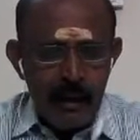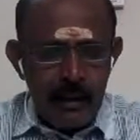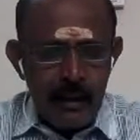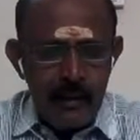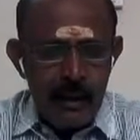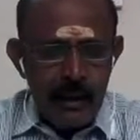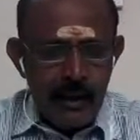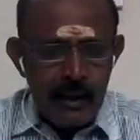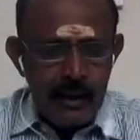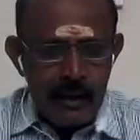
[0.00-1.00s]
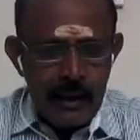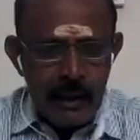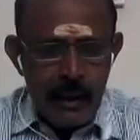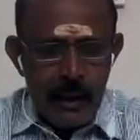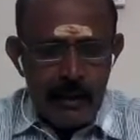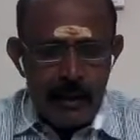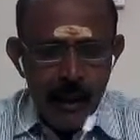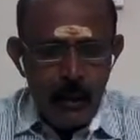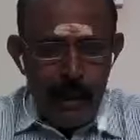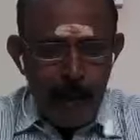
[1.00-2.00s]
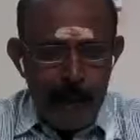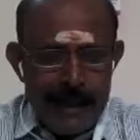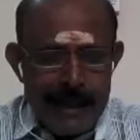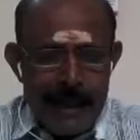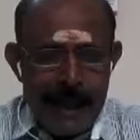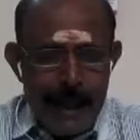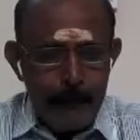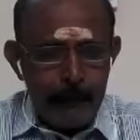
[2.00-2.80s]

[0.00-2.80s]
அதாவது இந்த கிரகங்கள் தரக்கூடிய பலனிலே